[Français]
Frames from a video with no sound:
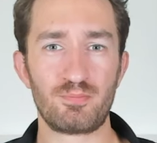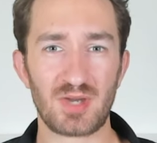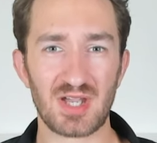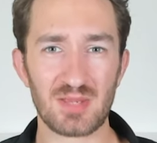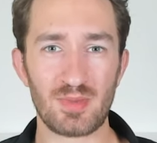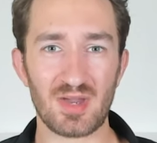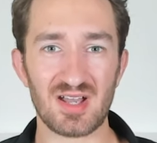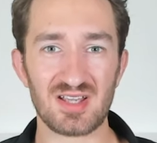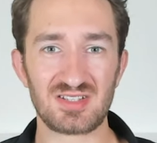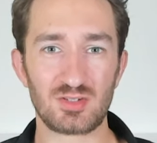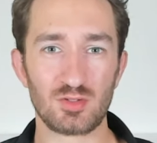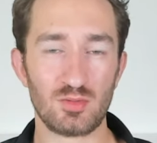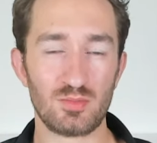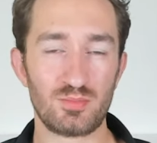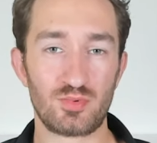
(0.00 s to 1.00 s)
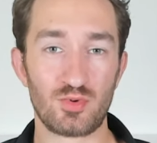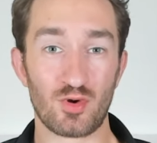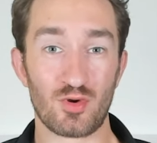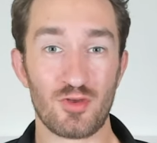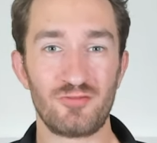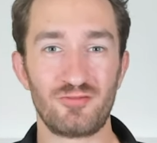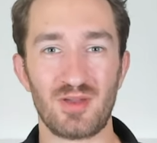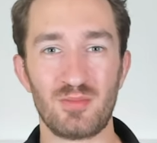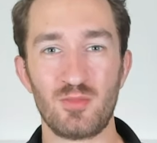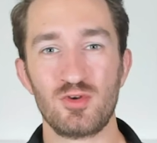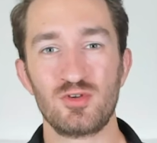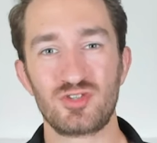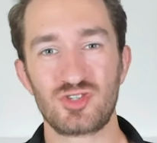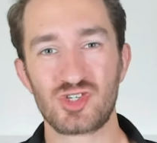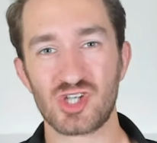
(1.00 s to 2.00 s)
Préparation pour le
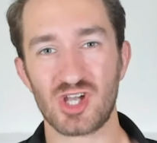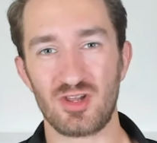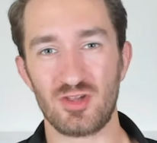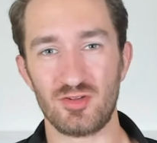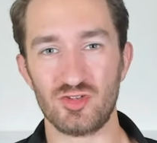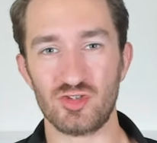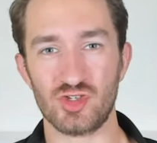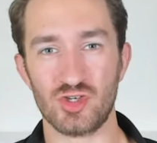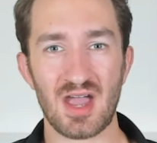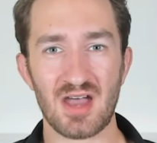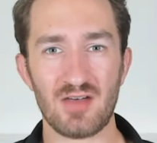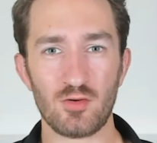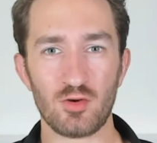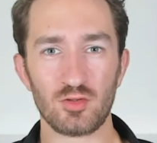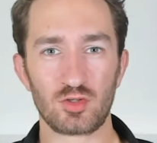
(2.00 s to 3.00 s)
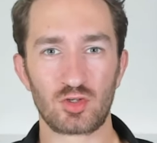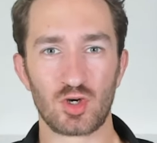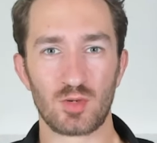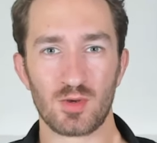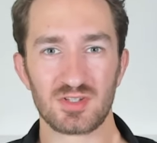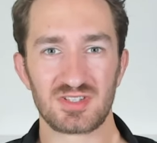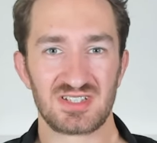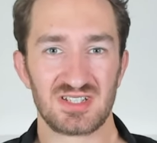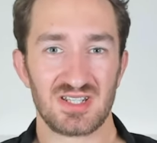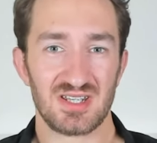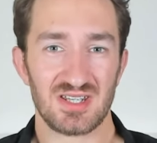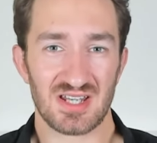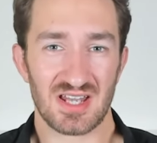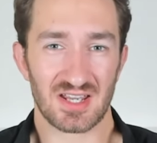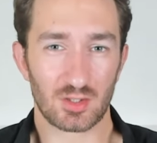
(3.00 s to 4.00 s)
fameux challenge. Avant de
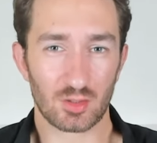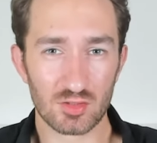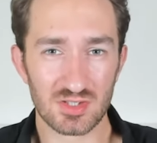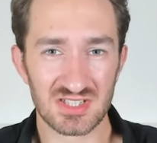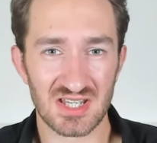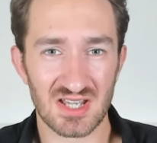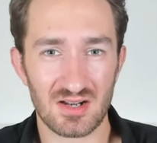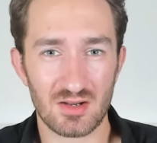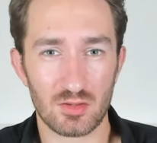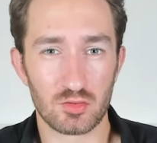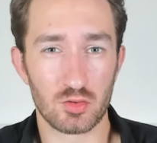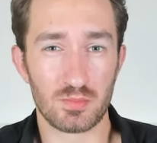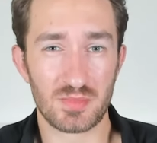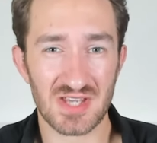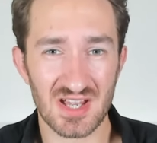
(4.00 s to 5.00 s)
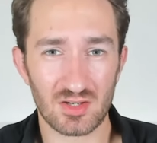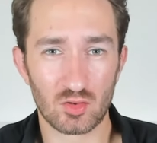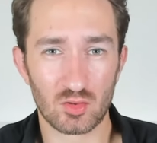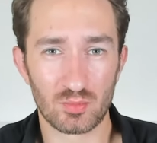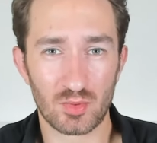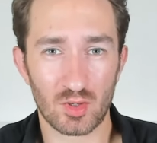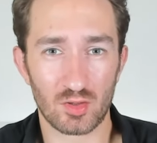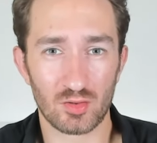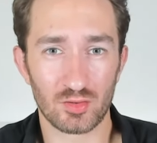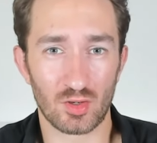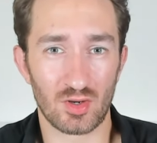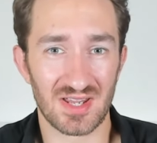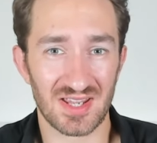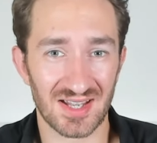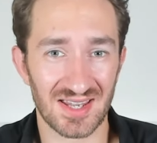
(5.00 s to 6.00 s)
commencer, il est crucial de bien
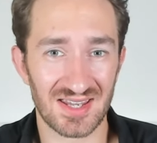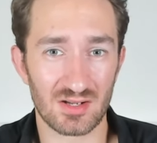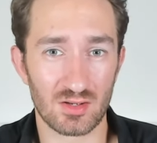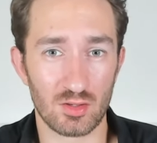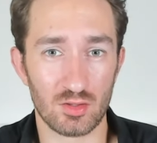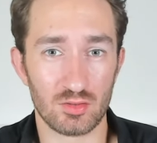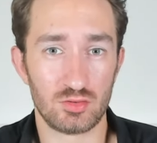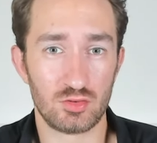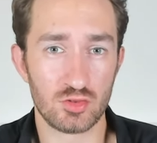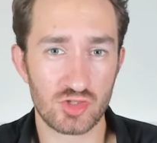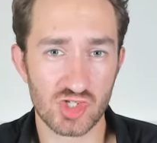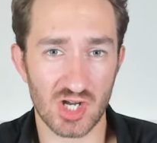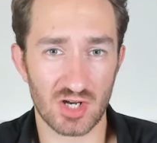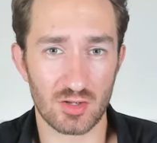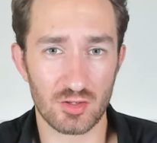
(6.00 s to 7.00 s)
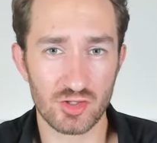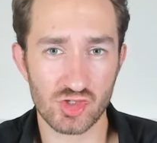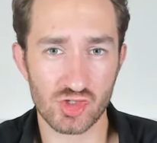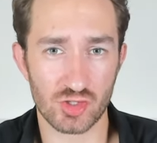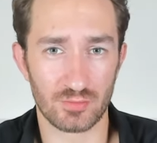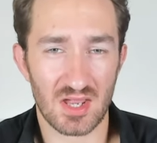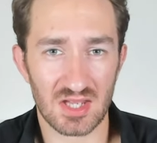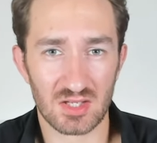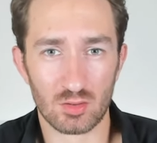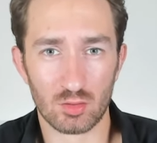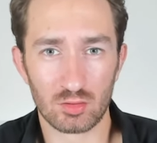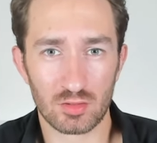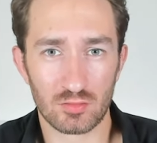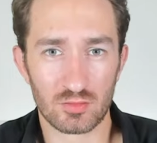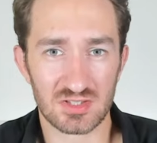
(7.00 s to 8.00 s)
comprendre les règles du challenge et
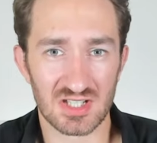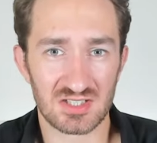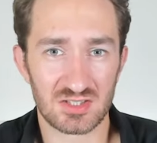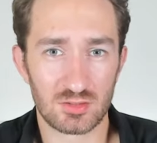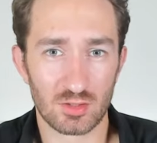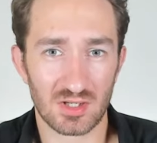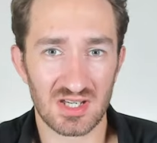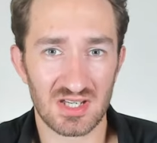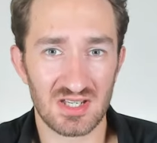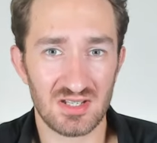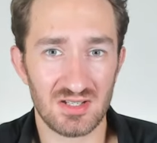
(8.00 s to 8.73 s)
donc de vous assurer